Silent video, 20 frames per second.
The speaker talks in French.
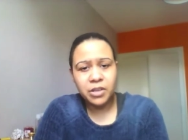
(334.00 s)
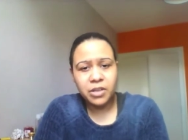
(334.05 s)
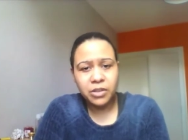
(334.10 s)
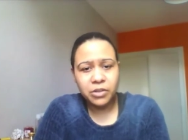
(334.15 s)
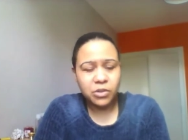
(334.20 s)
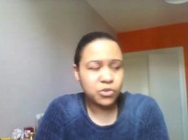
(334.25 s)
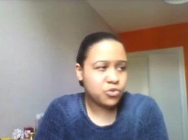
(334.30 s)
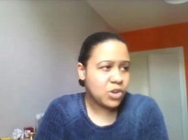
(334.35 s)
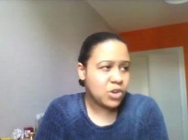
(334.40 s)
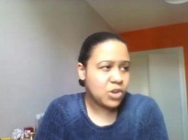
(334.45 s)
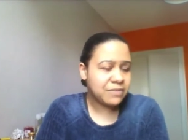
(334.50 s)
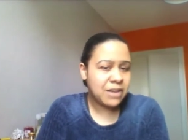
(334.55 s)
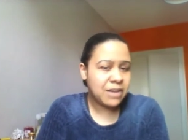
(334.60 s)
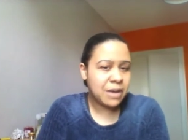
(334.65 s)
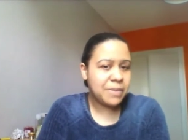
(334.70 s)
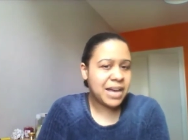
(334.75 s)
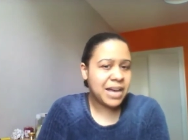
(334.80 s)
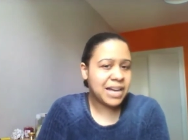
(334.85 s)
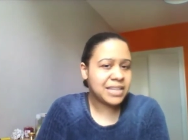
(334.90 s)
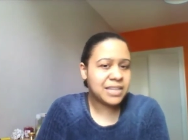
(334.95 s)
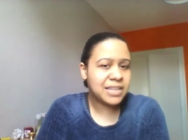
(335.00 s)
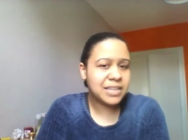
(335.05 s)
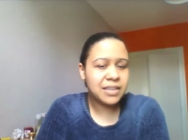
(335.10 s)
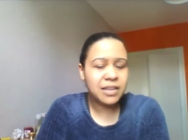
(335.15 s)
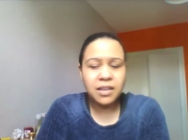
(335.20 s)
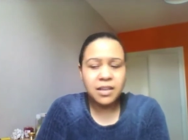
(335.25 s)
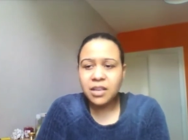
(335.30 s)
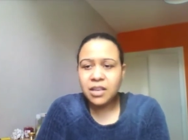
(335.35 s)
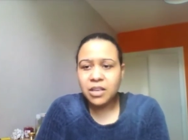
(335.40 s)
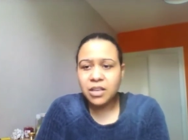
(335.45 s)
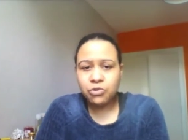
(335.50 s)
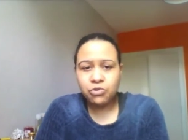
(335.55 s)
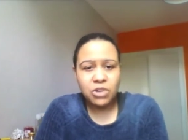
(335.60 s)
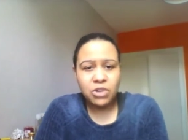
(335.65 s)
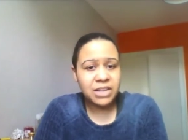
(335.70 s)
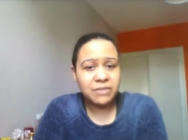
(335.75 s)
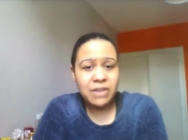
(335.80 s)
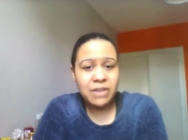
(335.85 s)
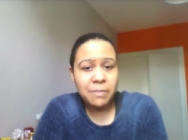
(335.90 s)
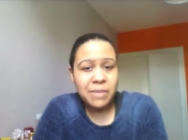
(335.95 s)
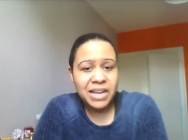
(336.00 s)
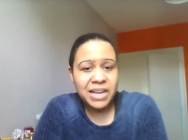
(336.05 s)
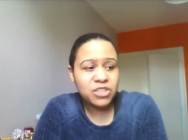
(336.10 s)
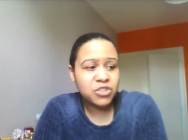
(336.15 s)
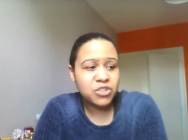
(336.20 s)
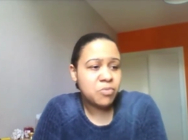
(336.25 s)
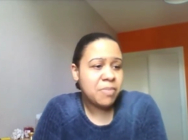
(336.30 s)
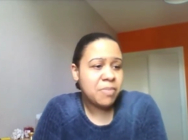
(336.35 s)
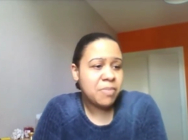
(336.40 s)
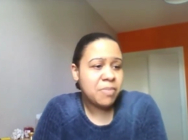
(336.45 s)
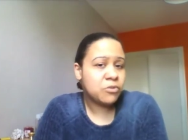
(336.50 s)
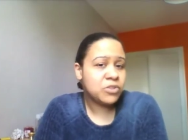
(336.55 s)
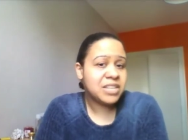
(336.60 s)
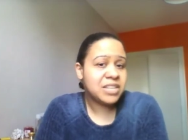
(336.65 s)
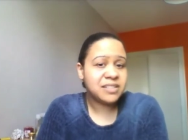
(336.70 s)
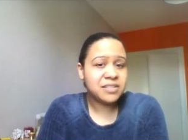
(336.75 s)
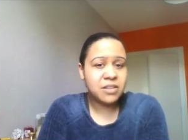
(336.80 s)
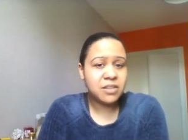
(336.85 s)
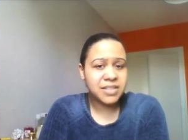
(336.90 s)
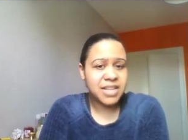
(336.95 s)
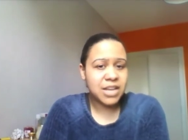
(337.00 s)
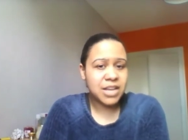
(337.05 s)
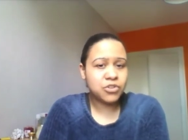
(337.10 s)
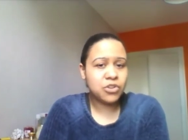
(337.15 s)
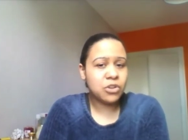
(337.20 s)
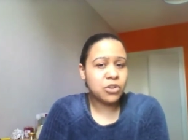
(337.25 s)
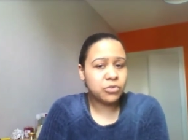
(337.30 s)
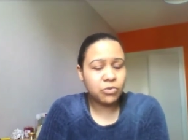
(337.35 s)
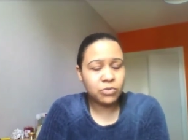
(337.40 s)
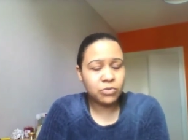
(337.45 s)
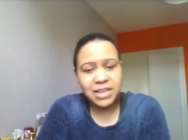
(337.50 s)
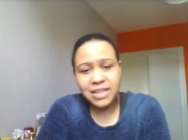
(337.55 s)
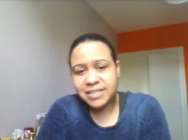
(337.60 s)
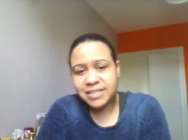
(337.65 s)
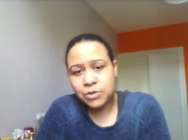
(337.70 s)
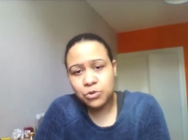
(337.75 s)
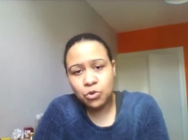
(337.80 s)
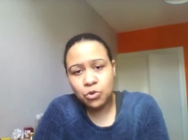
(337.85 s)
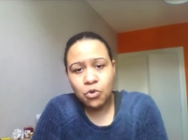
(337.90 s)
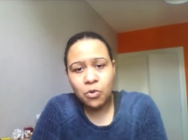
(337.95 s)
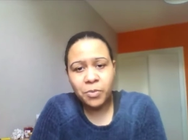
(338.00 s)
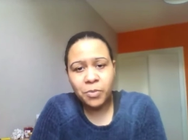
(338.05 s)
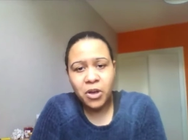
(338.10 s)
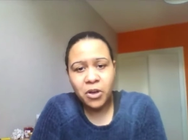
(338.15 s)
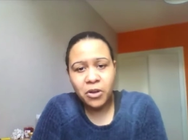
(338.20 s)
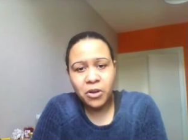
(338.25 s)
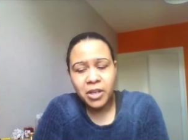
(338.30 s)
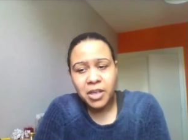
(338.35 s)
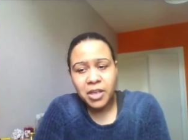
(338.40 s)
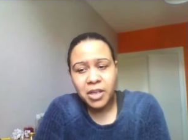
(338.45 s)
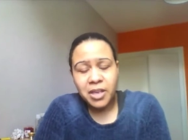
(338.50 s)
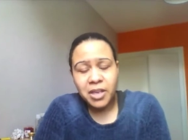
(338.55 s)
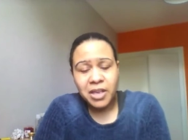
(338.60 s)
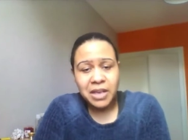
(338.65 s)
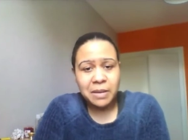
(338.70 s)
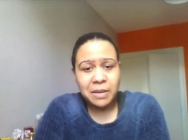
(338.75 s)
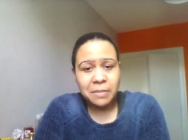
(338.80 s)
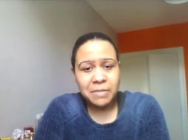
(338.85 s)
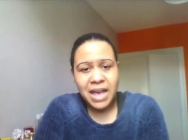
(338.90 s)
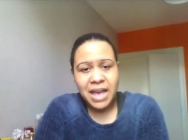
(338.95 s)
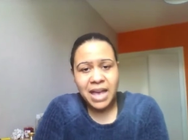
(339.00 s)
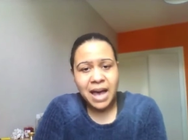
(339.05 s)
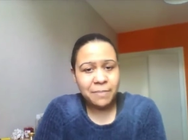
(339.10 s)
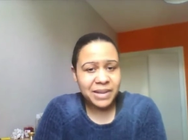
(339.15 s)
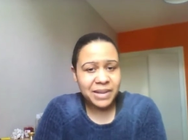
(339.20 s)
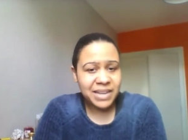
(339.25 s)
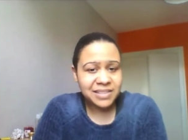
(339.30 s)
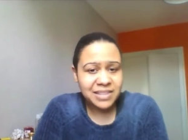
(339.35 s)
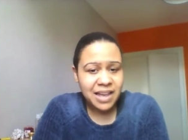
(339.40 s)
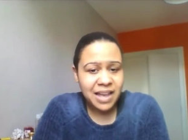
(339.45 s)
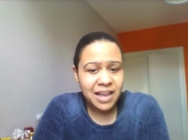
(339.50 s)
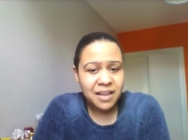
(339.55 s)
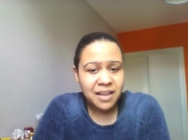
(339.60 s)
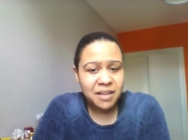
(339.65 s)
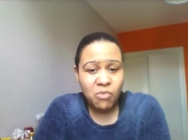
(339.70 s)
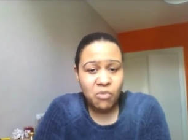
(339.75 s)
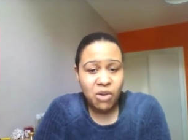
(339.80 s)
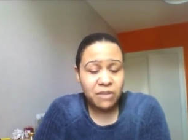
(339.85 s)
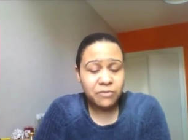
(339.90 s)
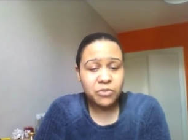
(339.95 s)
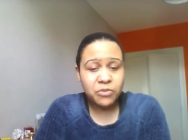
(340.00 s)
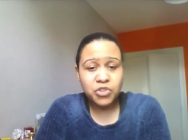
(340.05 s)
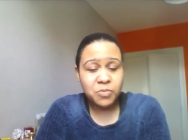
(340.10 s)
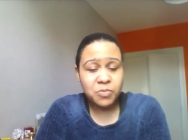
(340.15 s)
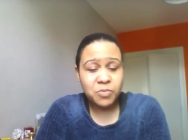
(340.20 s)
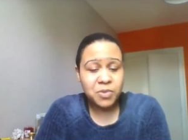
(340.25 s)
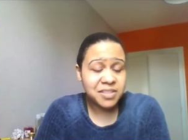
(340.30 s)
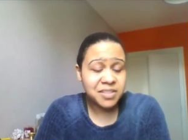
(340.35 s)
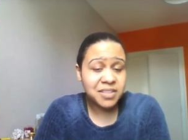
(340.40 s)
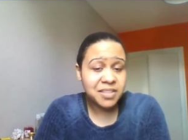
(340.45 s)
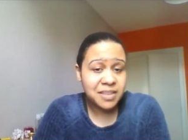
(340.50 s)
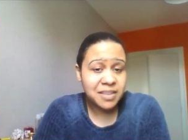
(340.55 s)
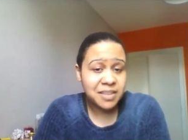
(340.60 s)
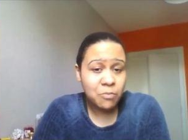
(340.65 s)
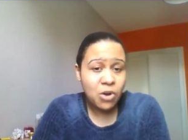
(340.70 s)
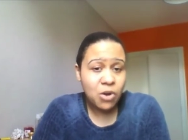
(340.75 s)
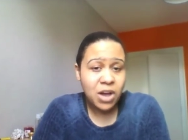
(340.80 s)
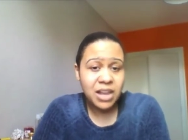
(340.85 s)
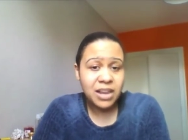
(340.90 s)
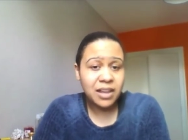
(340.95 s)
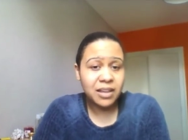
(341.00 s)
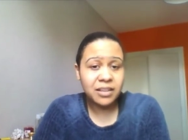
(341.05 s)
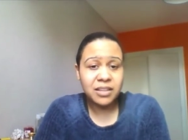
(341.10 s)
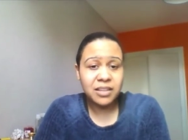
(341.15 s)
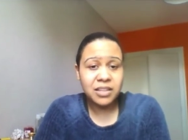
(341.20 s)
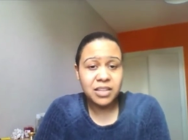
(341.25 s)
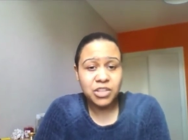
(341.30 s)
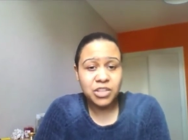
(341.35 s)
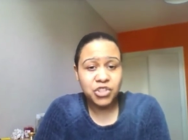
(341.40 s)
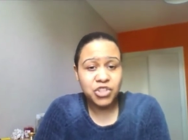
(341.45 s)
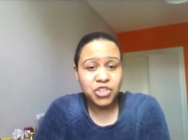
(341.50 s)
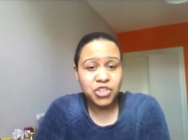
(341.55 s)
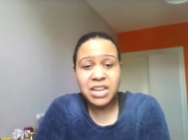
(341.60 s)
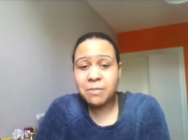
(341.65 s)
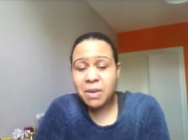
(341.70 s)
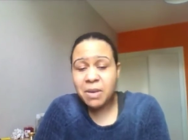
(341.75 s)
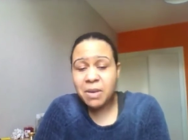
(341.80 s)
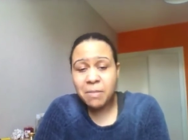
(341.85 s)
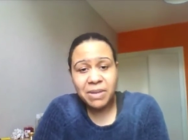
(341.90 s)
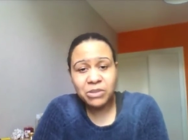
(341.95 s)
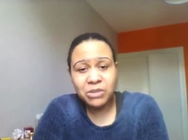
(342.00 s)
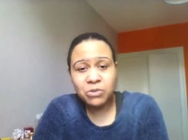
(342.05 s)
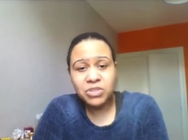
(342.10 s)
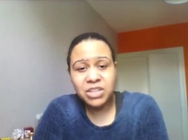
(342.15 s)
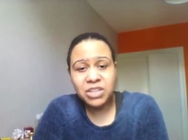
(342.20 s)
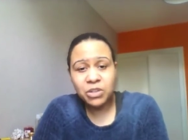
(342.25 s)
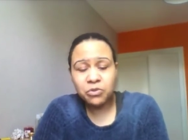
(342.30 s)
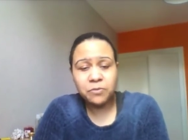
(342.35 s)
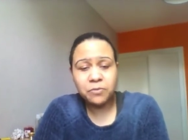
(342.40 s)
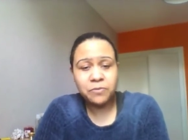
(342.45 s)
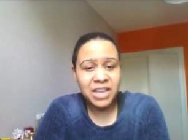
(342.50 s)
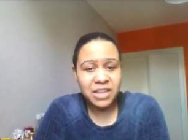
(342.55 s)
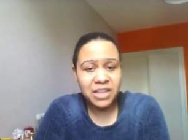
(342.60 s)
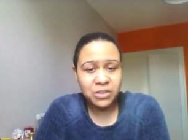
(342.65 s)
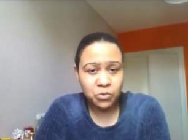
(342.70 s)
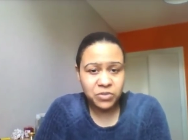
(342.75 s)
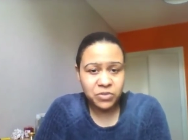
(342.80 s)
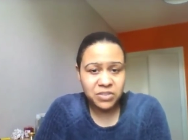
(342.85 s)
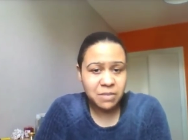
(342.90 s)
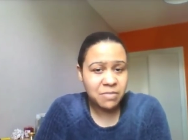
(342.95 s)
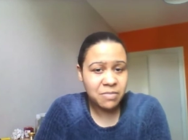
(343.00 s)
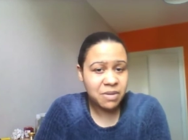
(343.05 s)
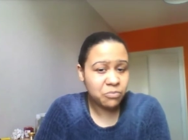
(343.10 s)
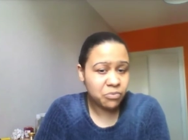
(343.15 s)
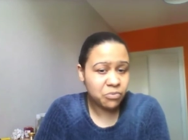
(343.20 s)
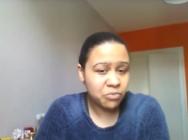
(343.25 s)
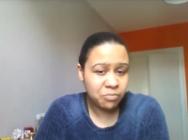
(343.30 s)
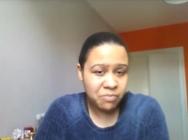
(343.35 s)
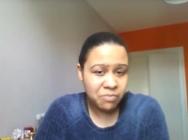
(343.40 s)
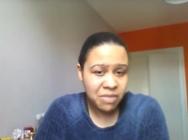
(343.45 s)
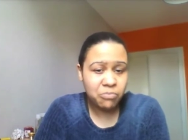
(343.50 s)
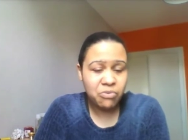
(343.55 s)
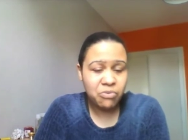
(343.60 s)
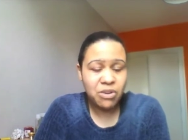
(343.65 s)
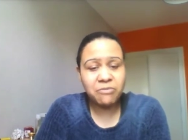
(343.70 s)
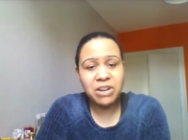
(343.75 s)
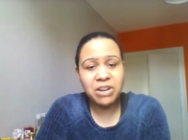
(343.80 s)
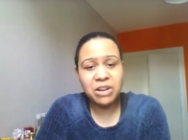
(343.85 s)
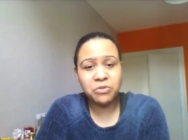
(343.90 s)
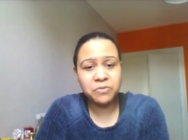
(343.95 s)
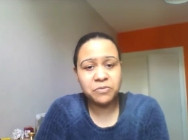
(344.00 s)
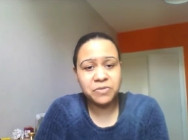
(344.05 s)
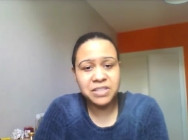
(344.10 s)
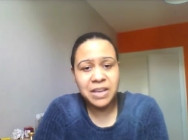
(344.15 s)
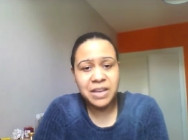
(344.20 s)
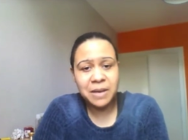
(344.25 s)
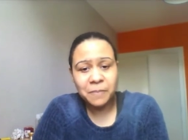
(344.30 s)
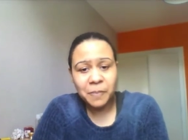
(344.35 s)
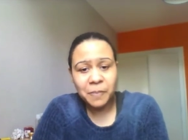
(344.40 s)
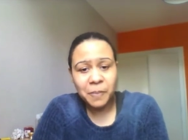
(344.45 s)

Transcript: Quand tu arrives à Paris, tu arrives à Paris, tu peux pas venir sans argent. Donc là, ça se comprend. Mais après ça, moi, franchement, si c'était moi là, j'allais même pas te dire de faire un dossier, même pour avoir le visa.